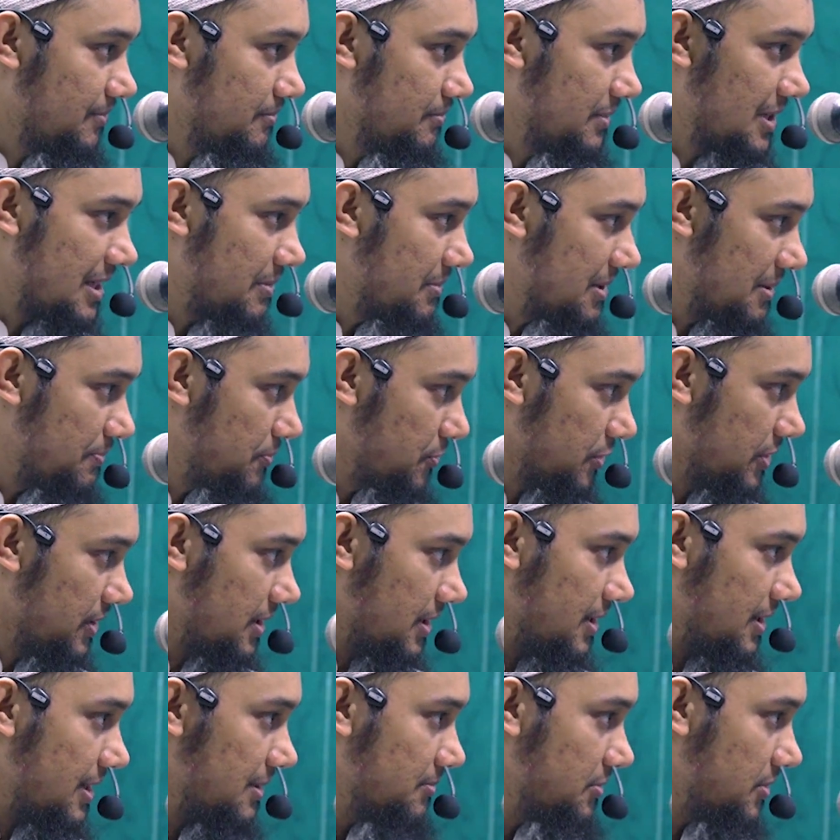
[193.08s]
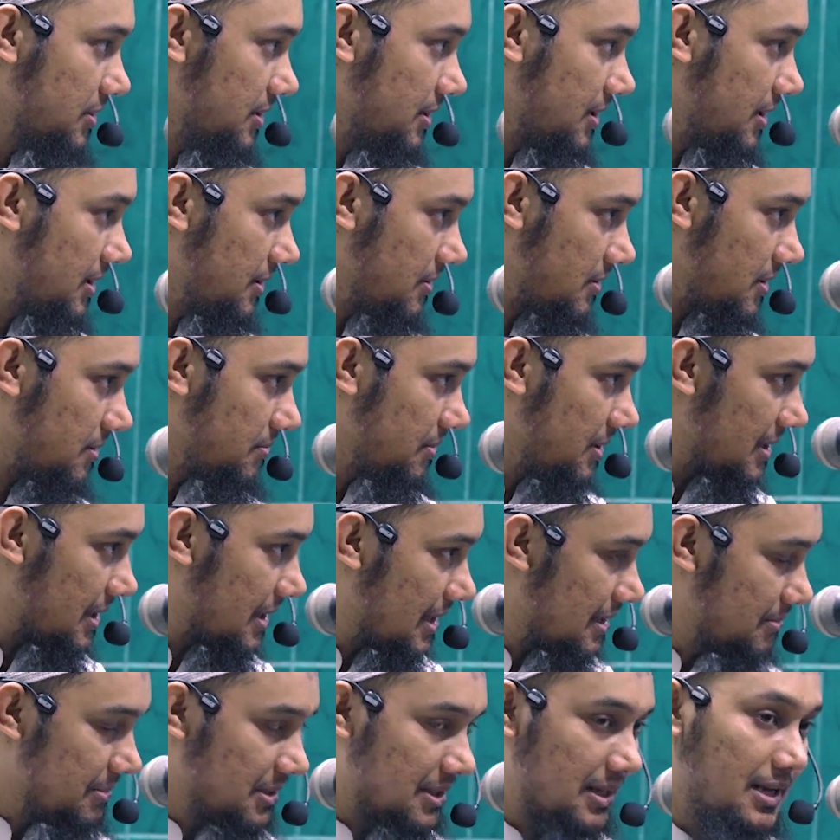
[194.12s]
মানে আমরা পড়ি না আলহামদুলিল্লাহ রবিল
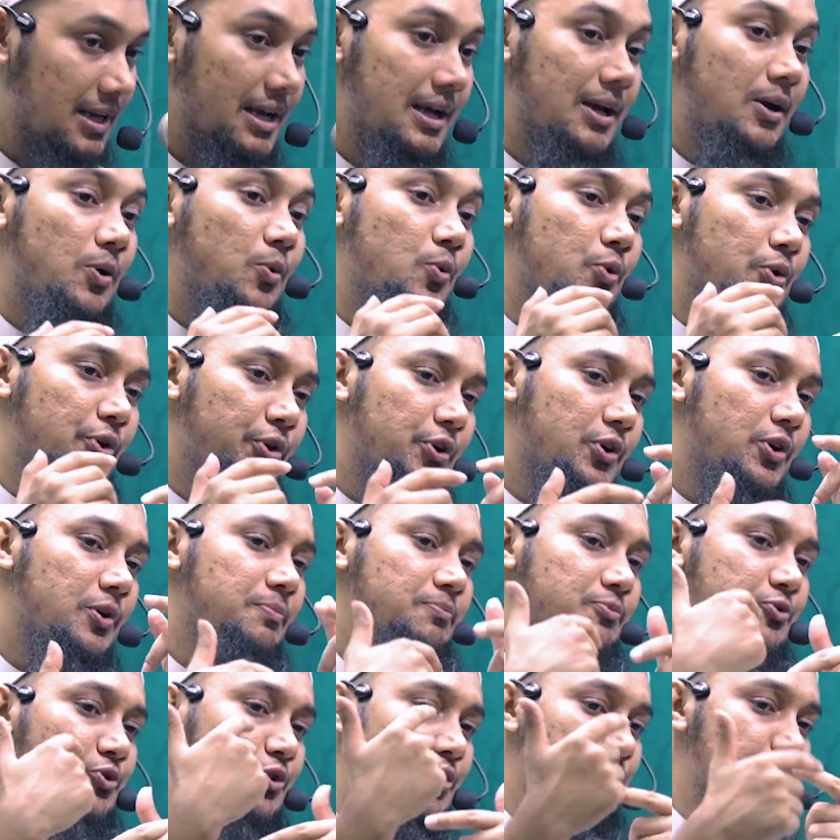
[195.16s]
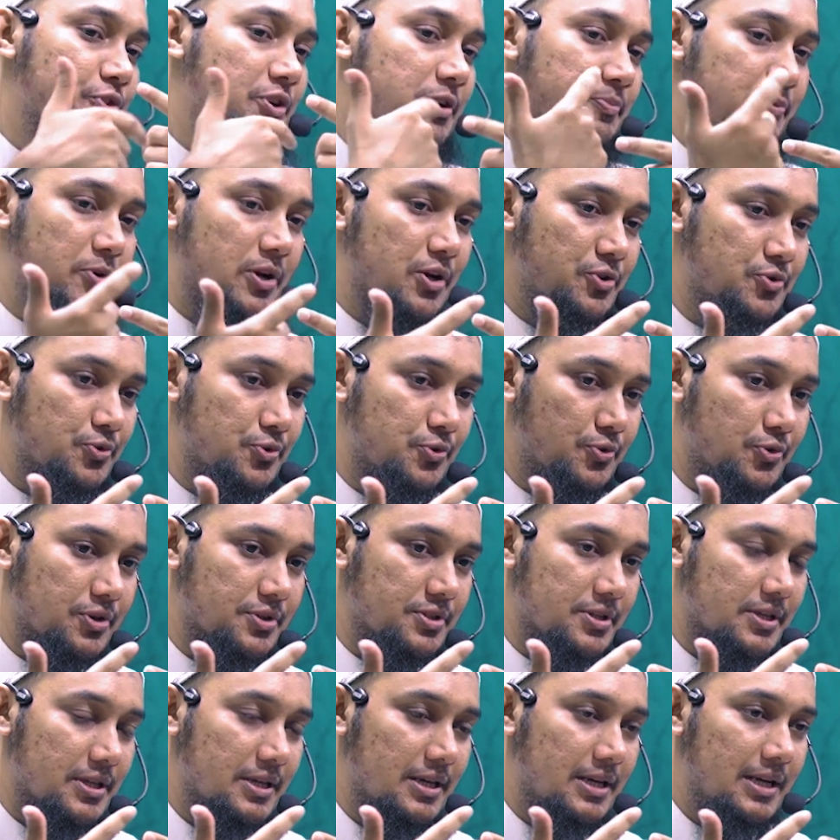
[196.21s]
আলমিন উনিও জোরে জোরে পড়া শুরু
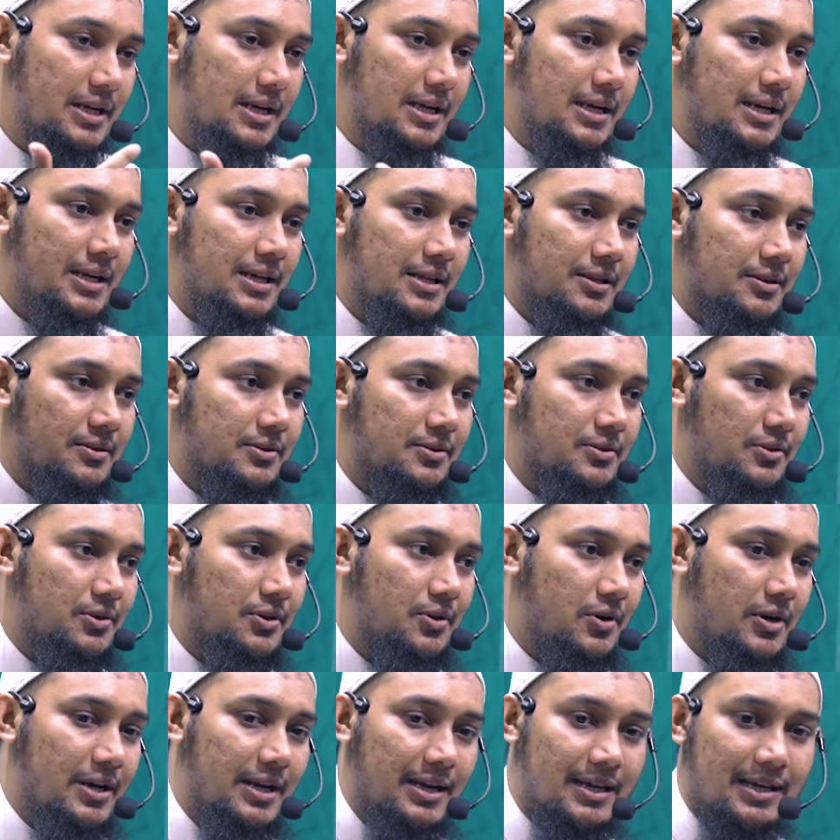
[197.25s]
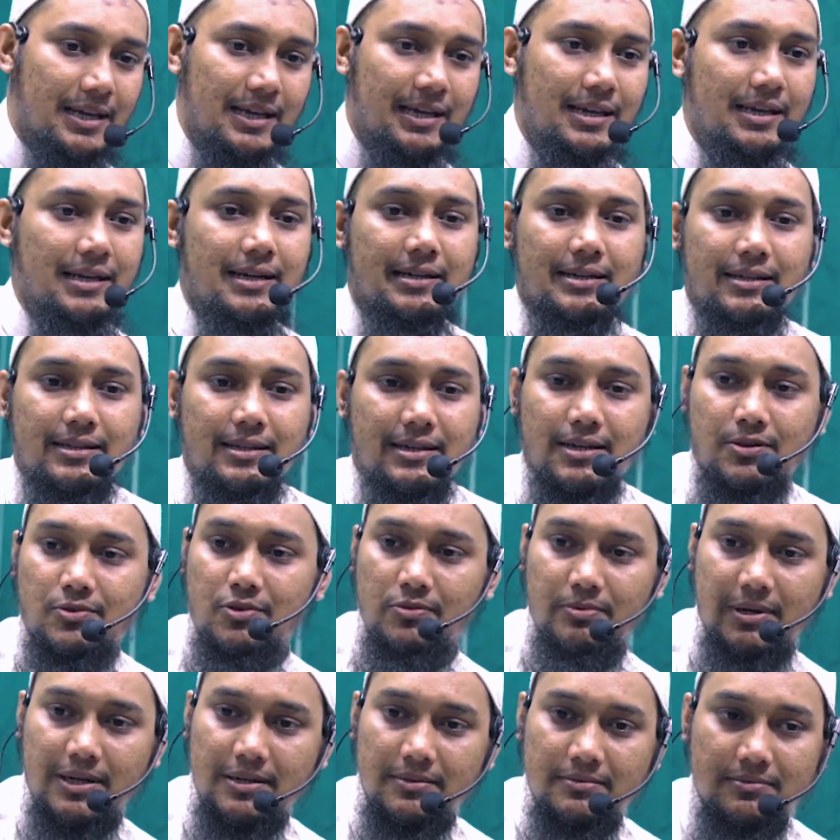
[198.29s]
করেছেন তো অনেকেই এটা দেখে
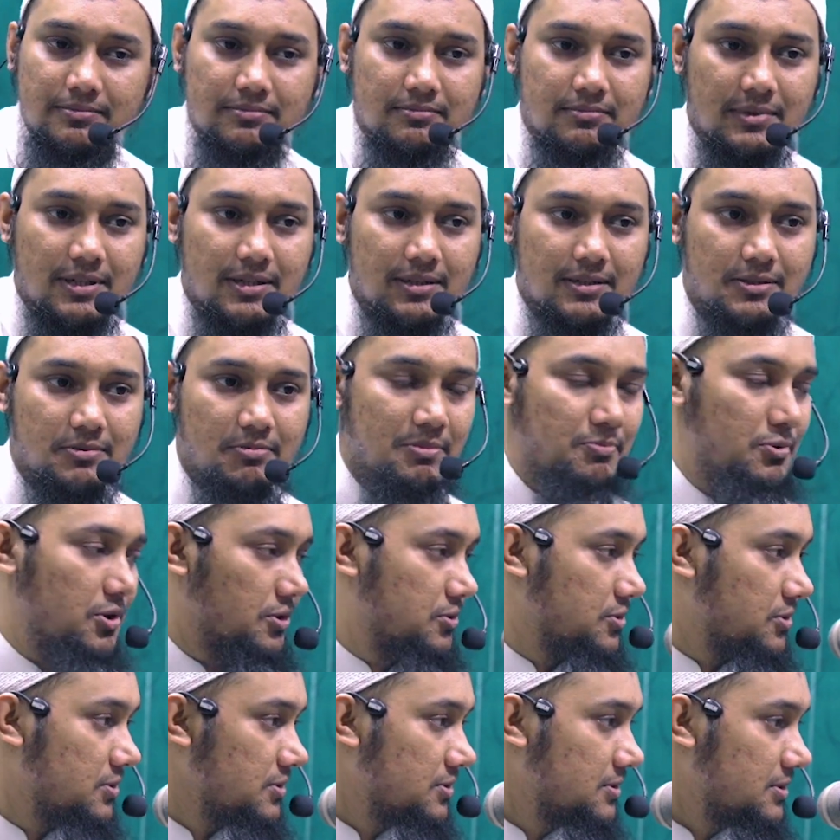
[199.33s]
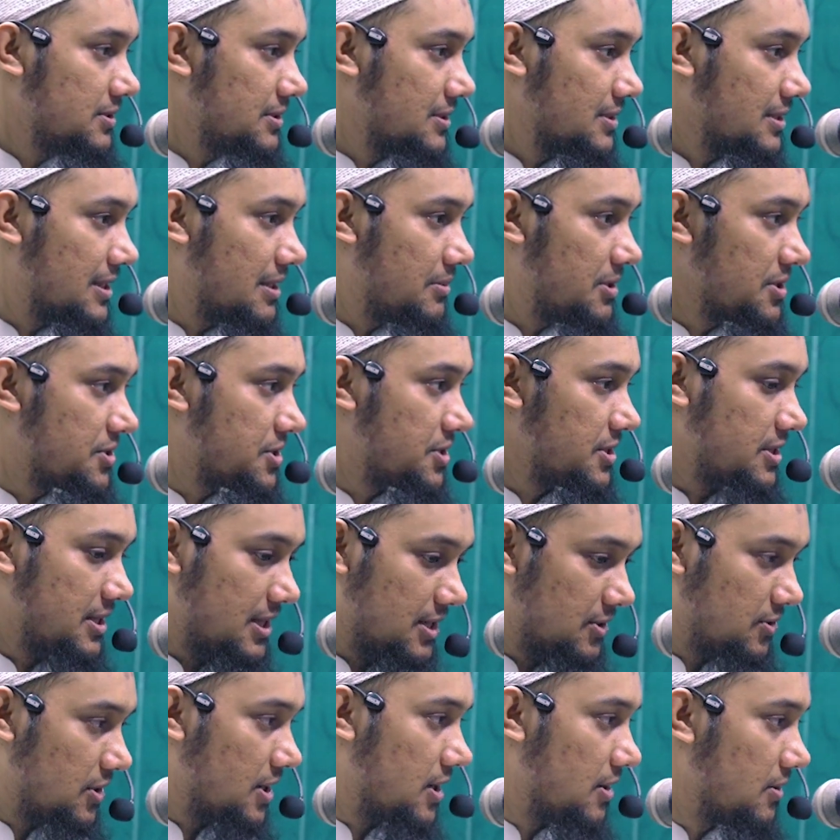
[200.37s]
খুব এক মানে বিব্রত নামাজ শেষে
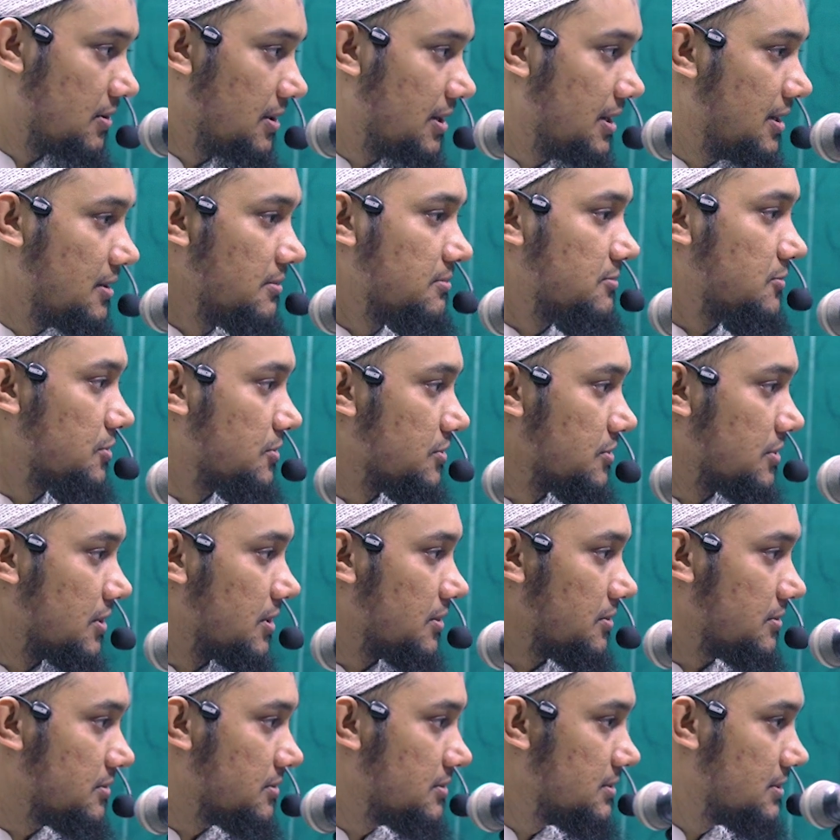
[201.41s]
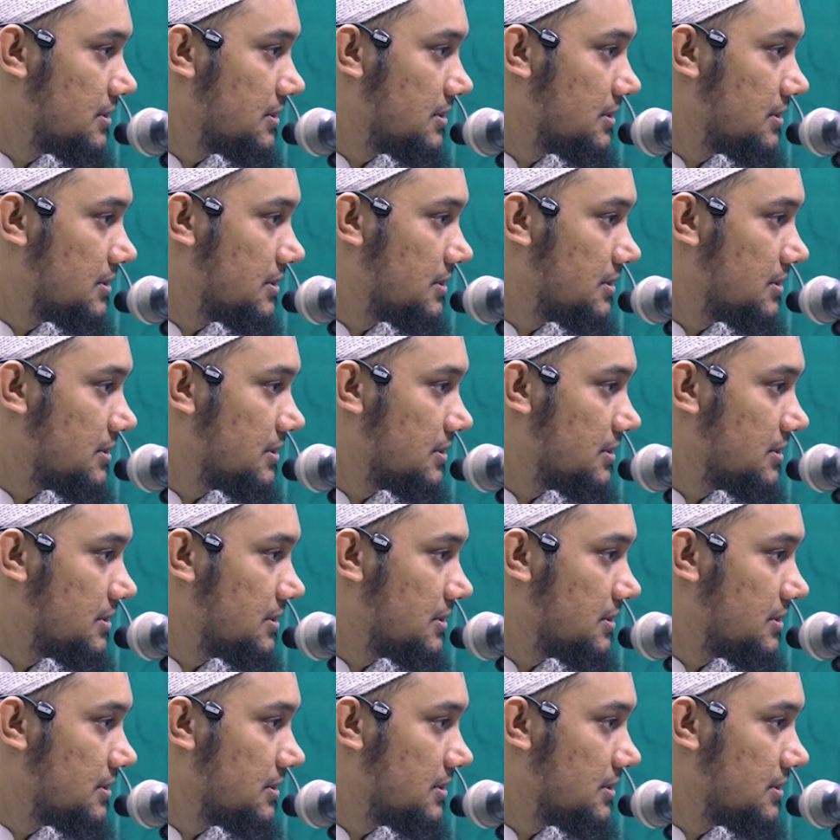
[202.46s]
তাকে ধরা হলে এন করতেছে কেন